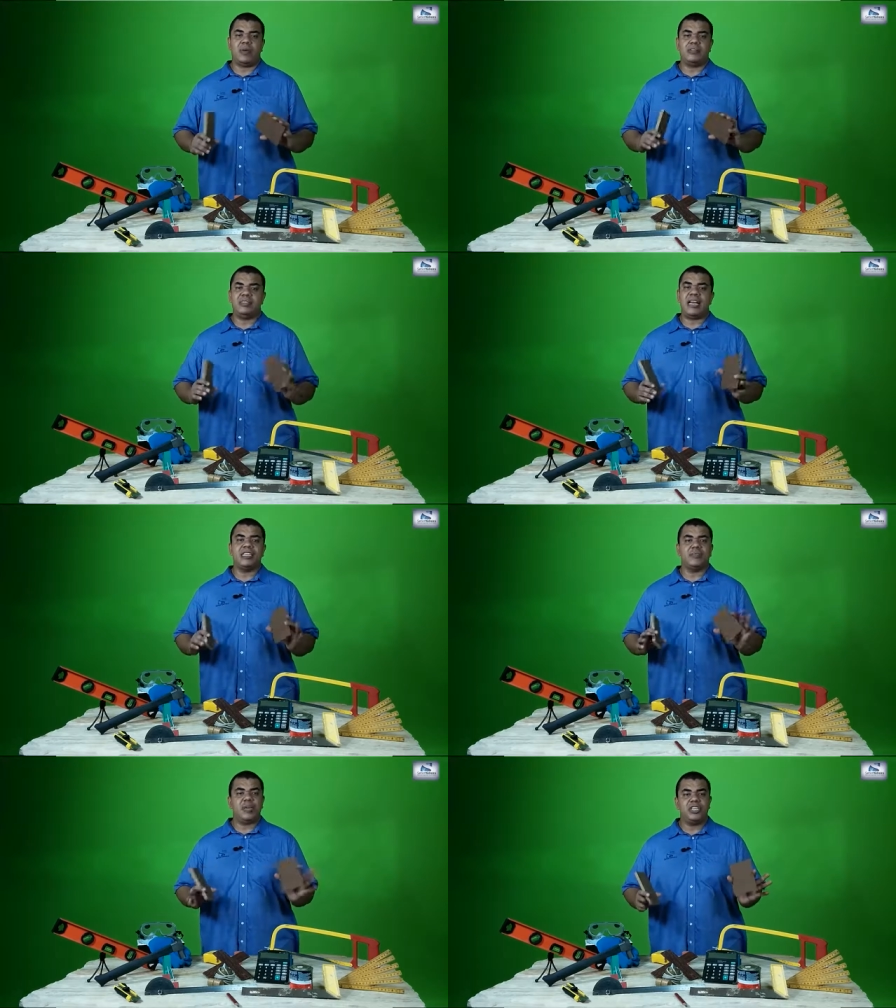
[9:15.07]
uma
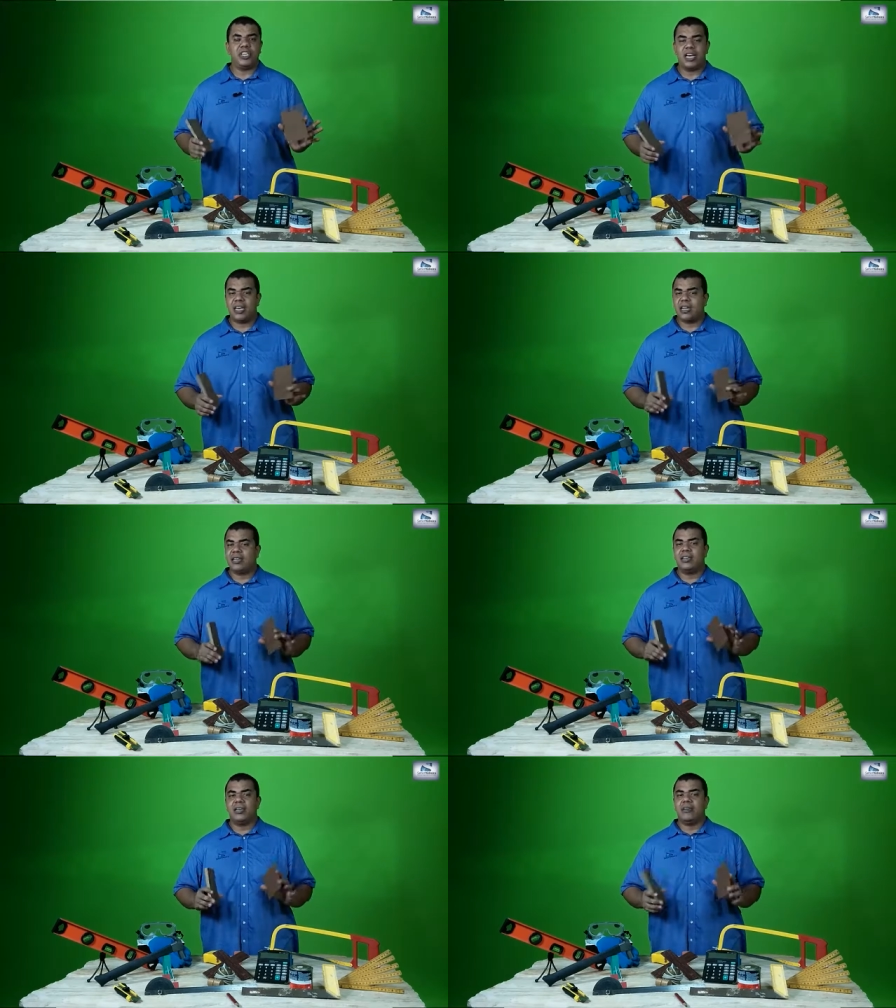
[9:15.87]
cidade
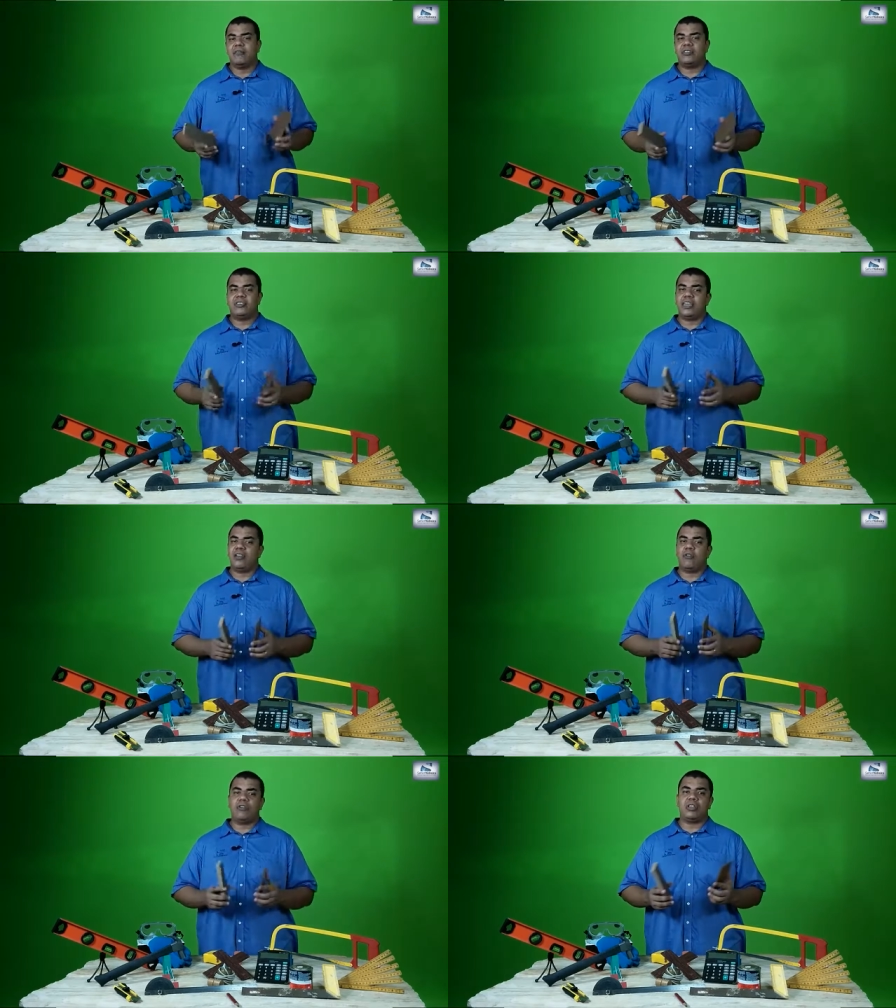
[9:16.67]
mediana você
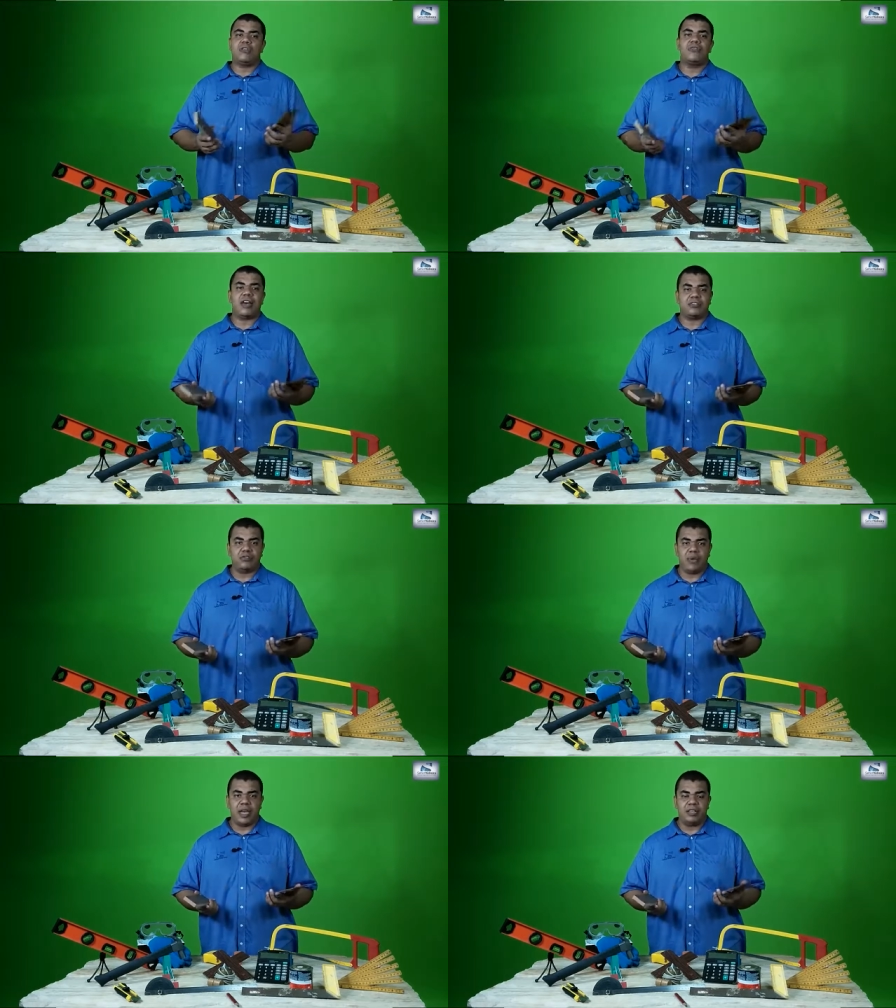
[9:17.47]
encontra
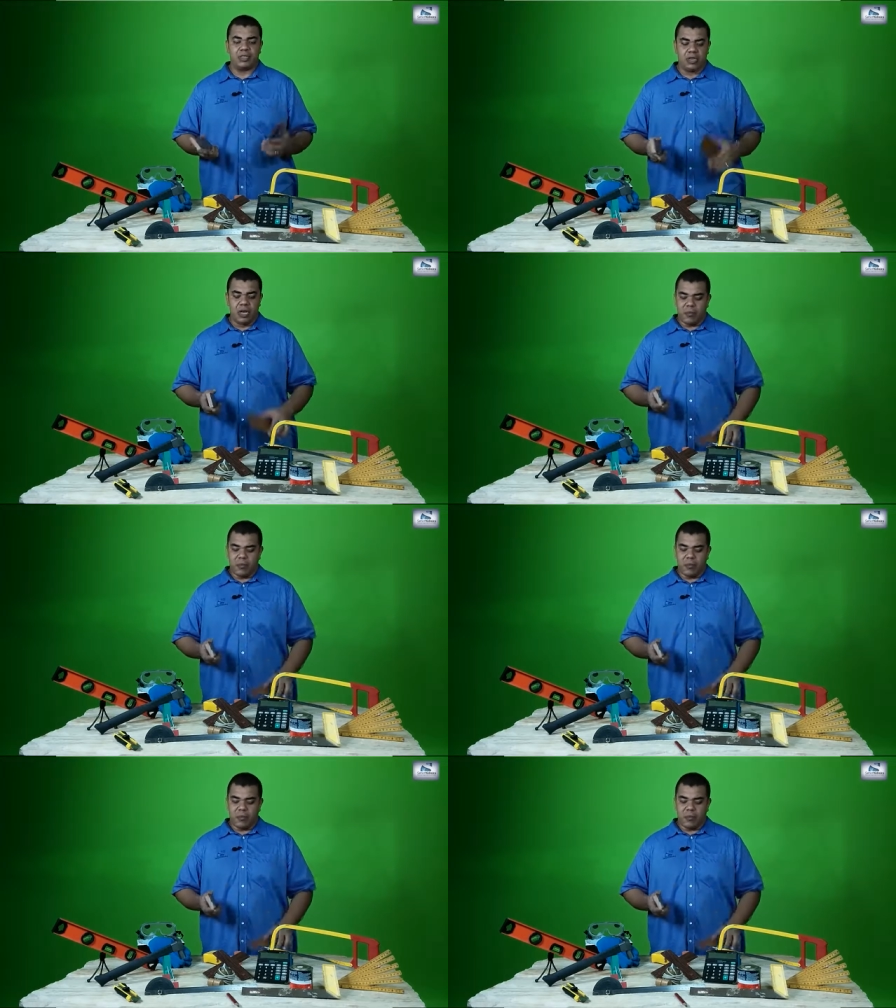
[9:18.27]
facilmente.